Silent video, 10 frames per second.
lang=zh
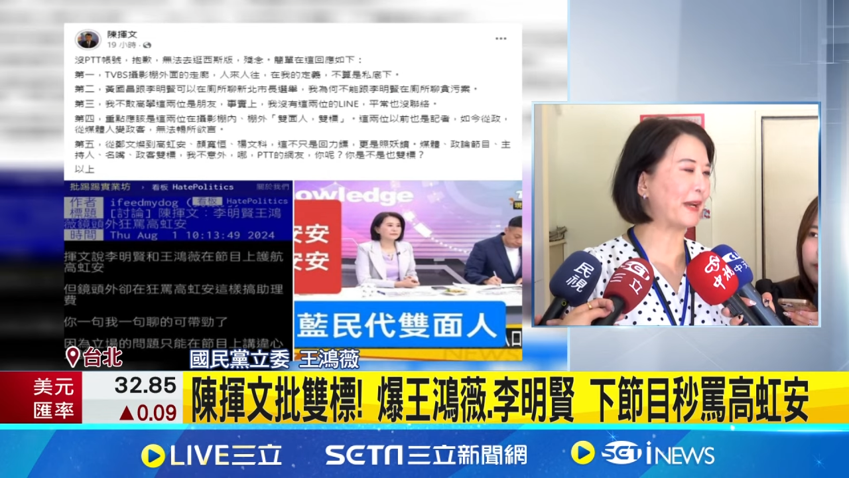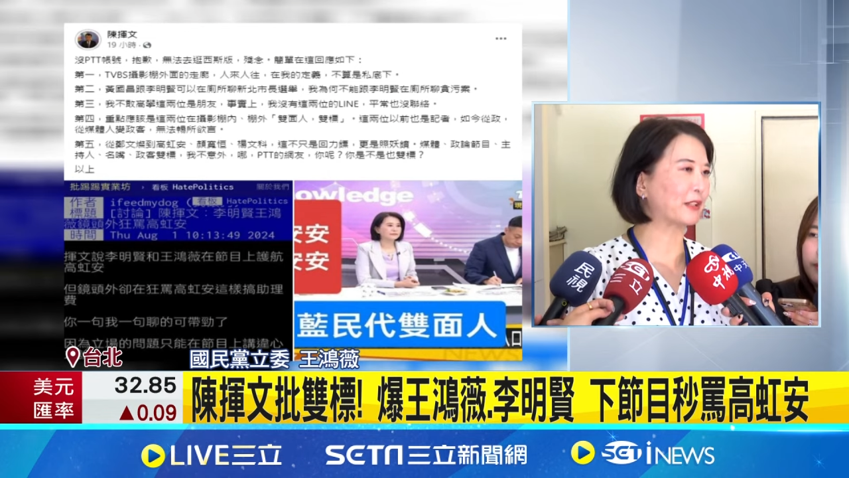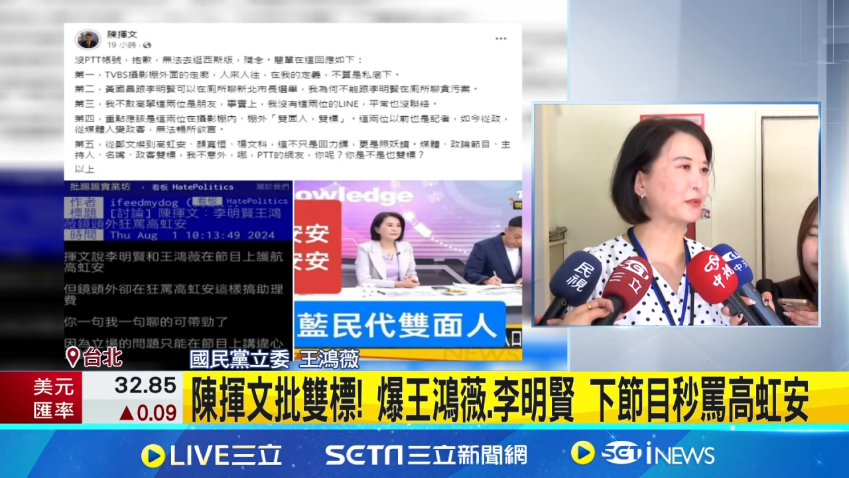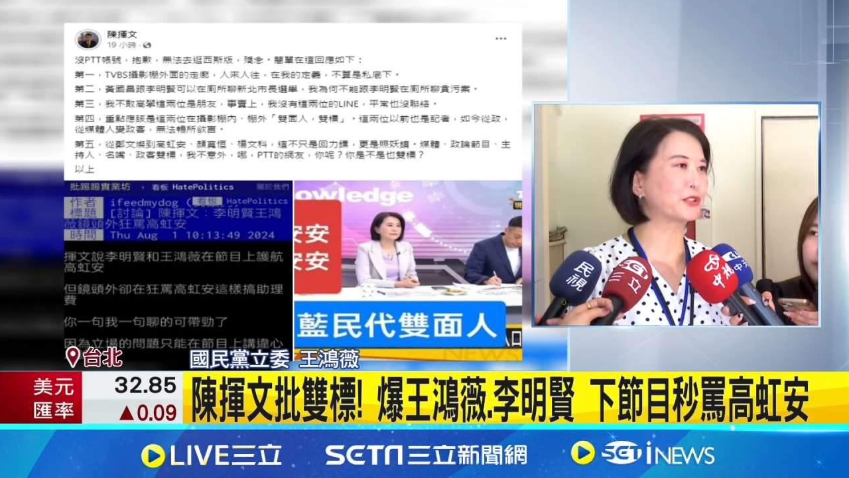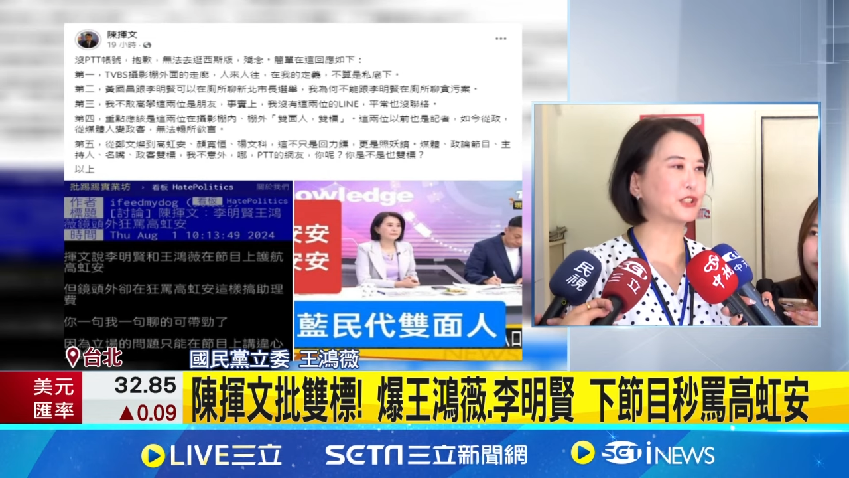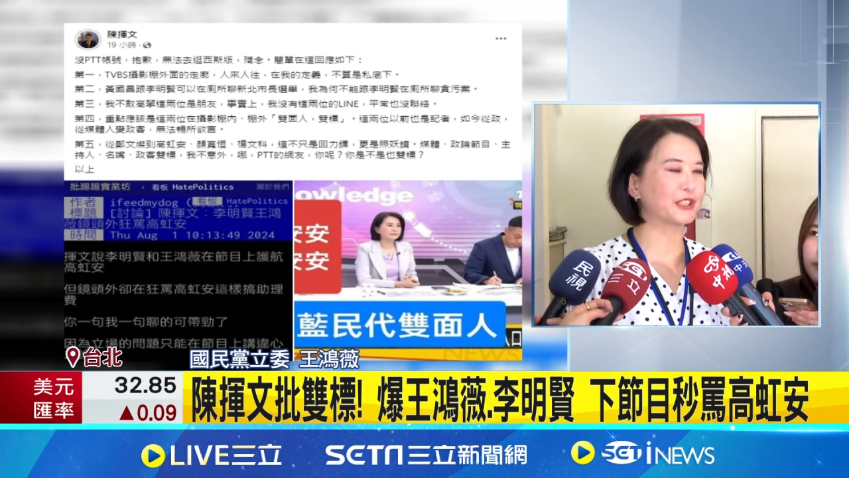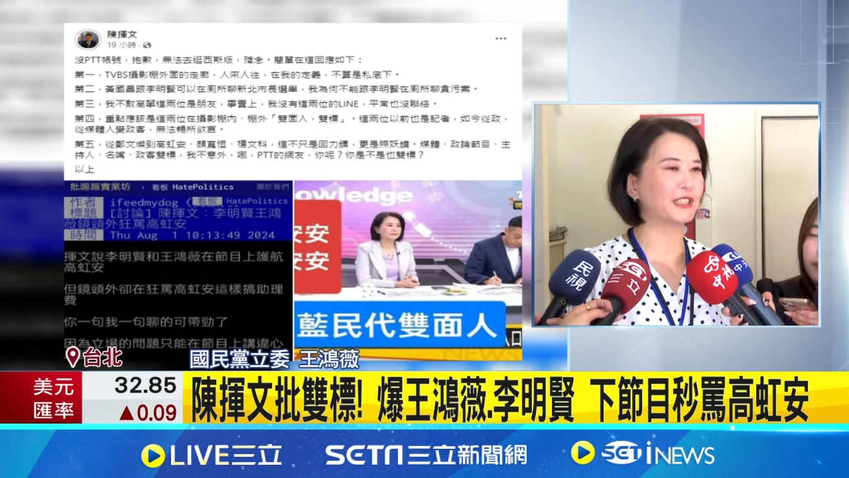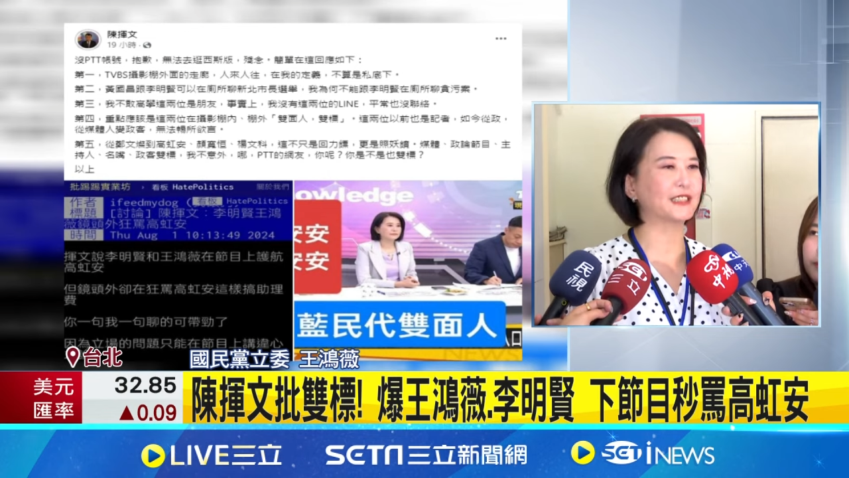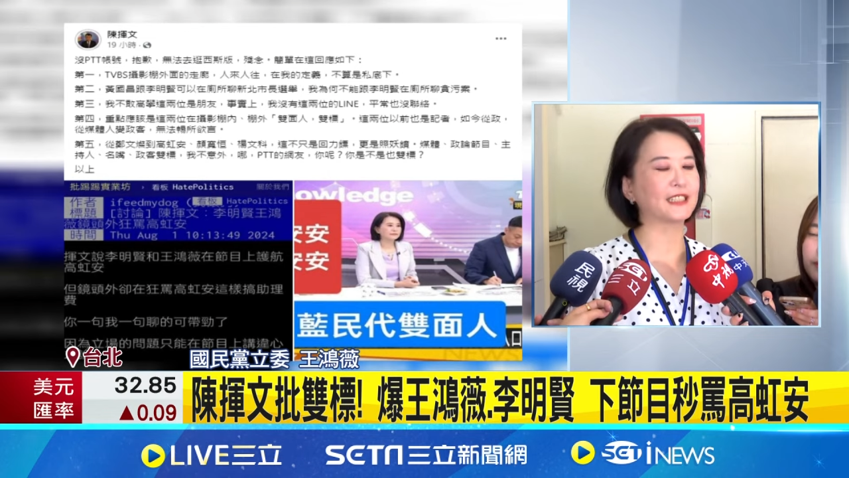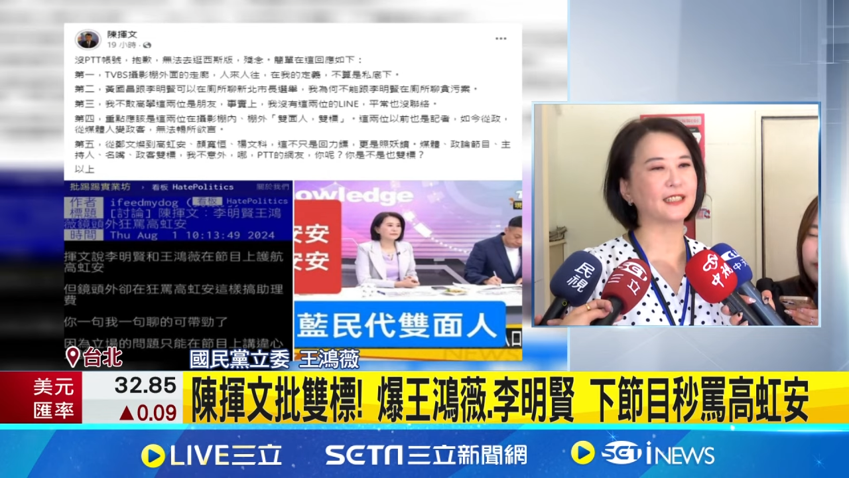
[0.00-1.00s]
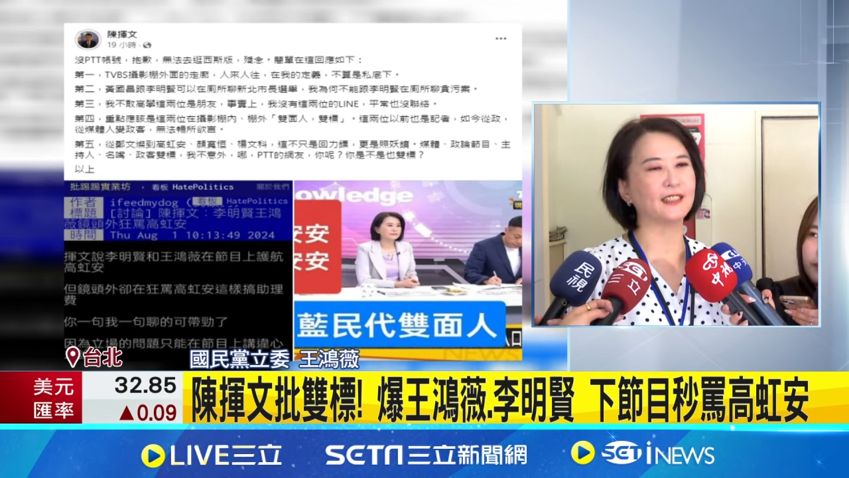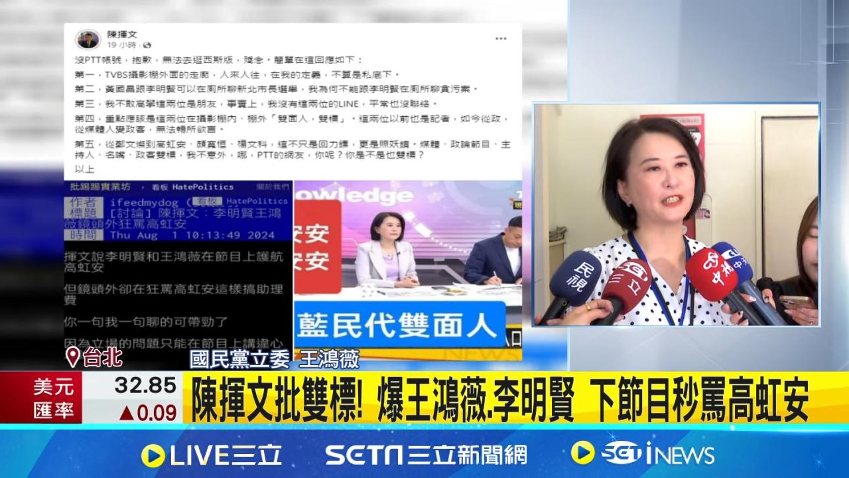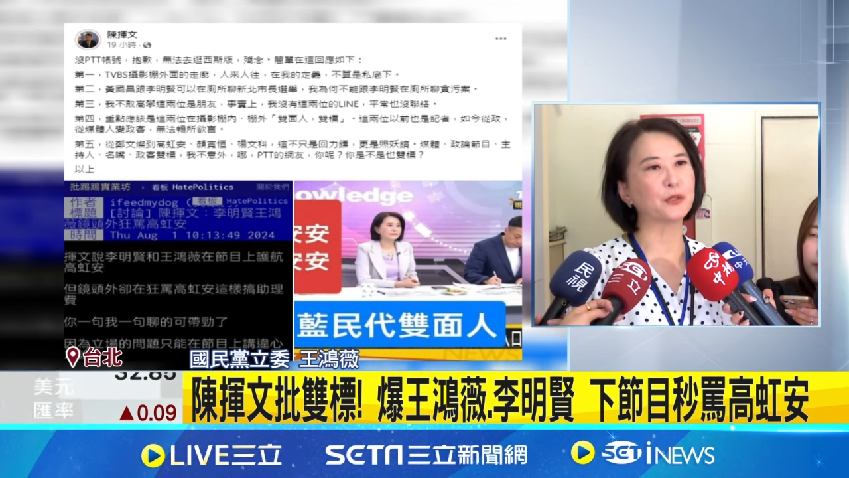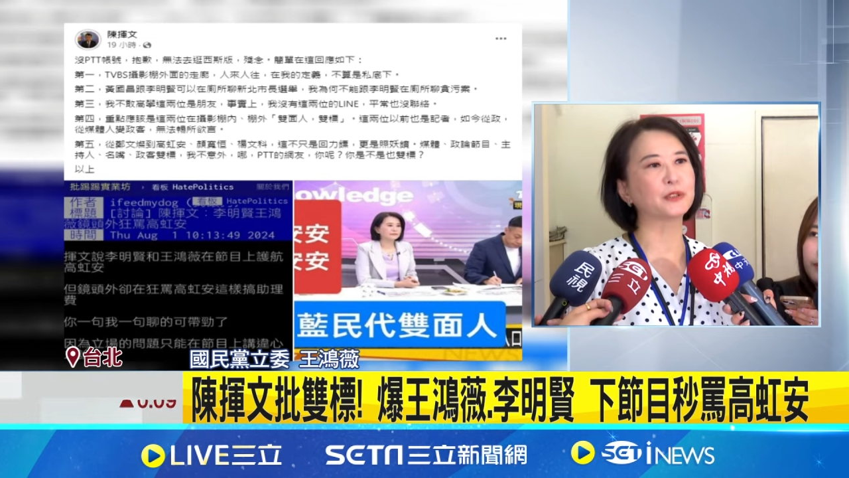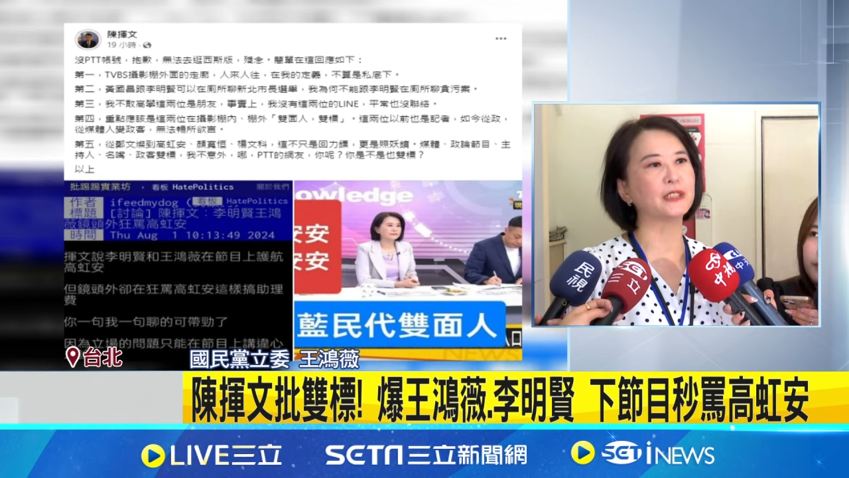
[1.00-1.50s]
办公室的这个
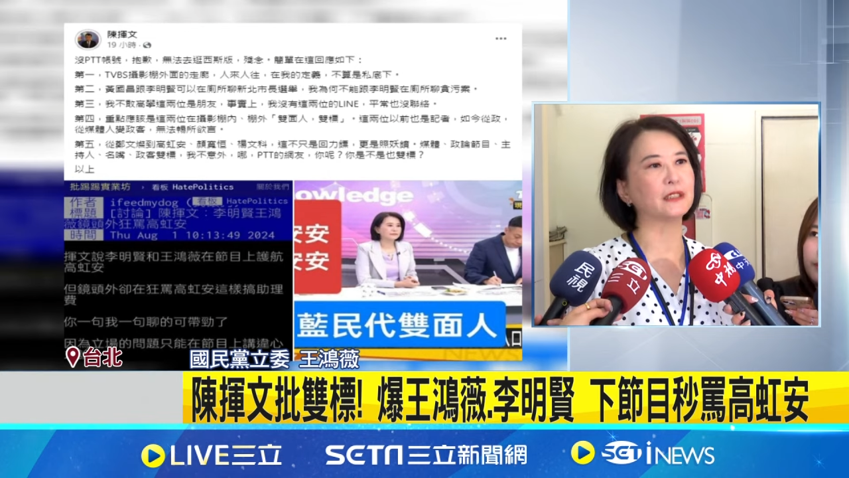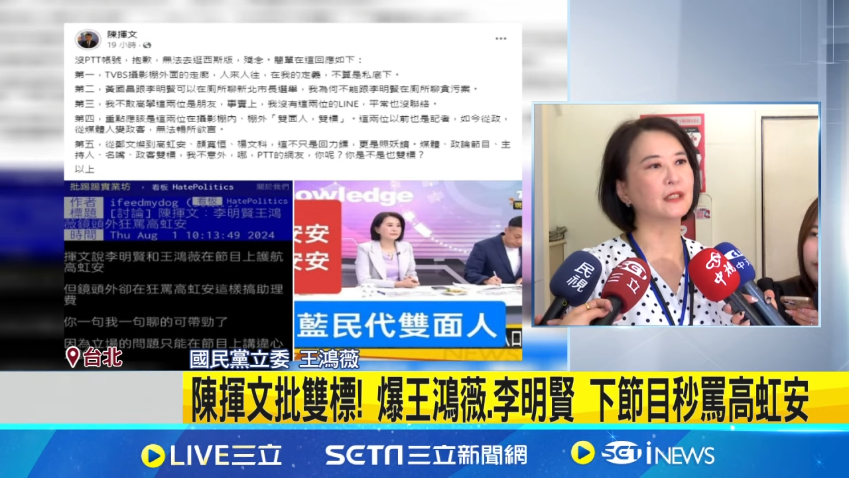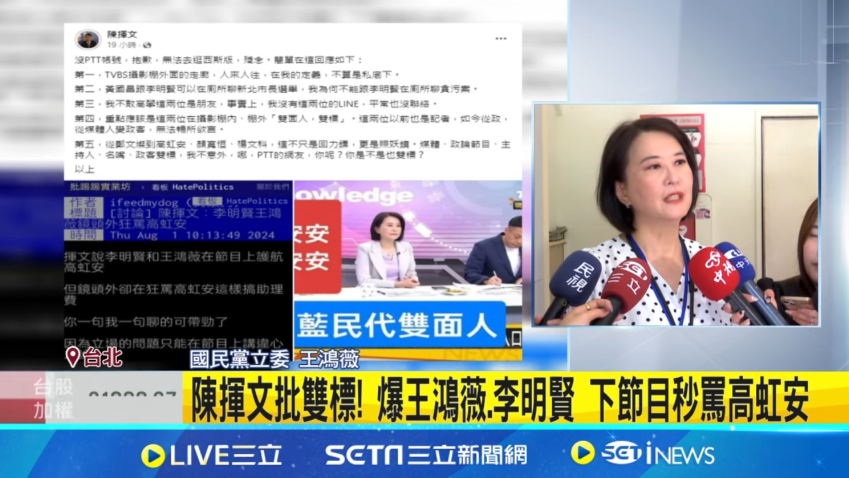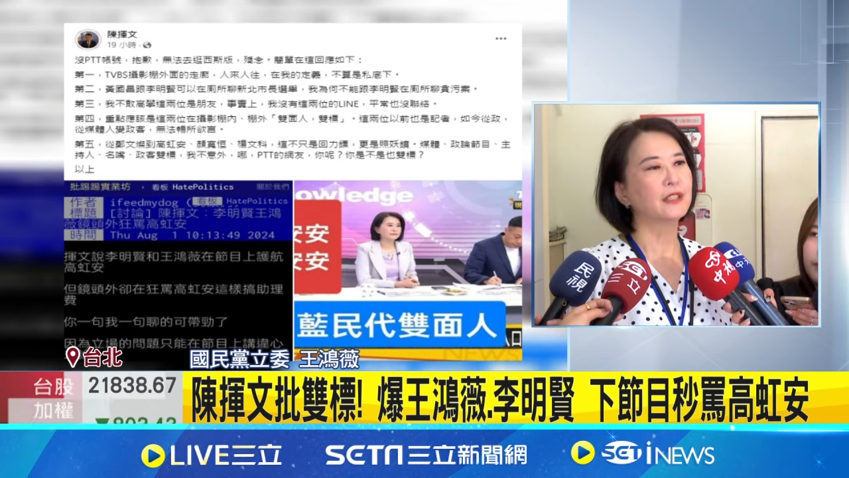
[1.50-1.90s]
零用金。